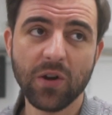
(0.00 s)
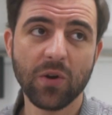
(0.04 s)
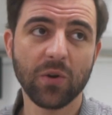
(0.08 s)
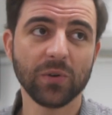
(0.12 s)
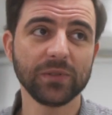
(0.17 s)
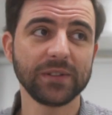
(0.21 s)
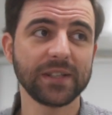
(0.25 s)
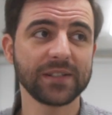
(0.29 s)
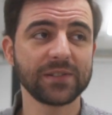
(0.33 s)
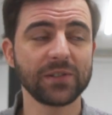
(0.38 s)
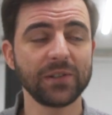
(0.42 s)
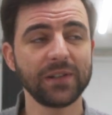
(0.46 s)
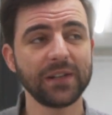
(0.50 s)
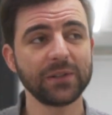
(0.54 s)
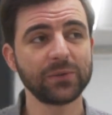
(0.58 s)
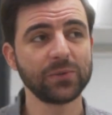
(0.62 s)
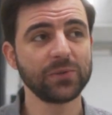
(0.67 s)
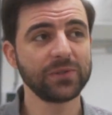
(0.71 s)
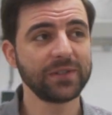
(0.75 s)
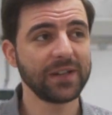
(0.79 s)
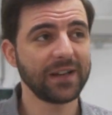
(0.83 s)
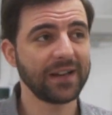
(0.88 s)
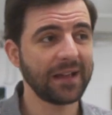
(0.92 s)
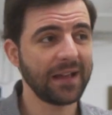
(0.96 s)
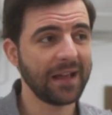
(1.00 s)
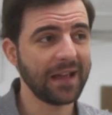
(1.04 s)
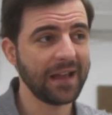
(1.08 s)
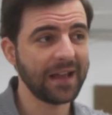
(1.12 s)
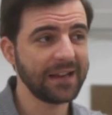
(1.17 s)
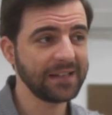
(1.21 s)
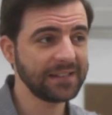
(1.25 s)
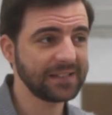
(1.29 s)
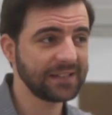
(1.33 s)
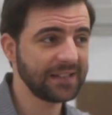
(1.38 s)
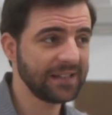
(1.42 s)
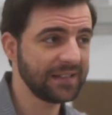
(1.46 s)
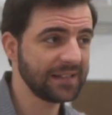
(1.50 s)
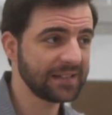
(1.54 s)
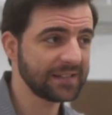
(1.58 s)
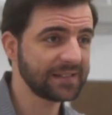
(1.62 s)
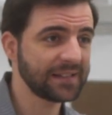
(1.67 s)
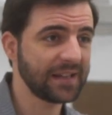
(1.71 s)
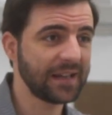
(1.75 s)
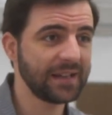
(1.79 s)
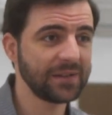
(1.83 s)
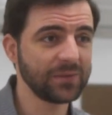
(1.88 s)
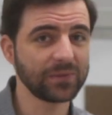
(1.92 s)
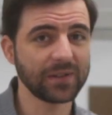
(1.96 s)
und das soll natürlich eine Echtleder
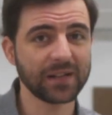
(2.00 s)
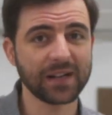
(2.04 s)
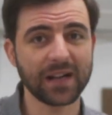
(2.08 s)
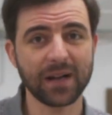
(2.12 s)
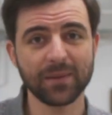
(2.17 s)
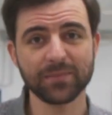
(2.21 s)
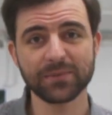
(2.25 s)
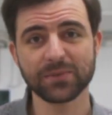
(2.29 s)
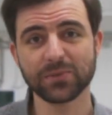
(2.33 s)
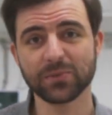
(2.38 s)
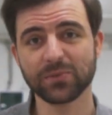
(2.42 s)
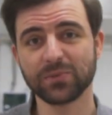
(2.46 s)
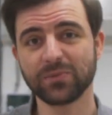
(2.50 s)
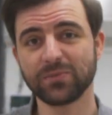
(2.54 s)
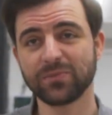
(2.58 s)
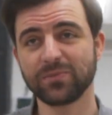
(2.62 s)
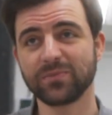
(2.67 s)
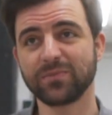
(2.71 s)
sein und da gab es so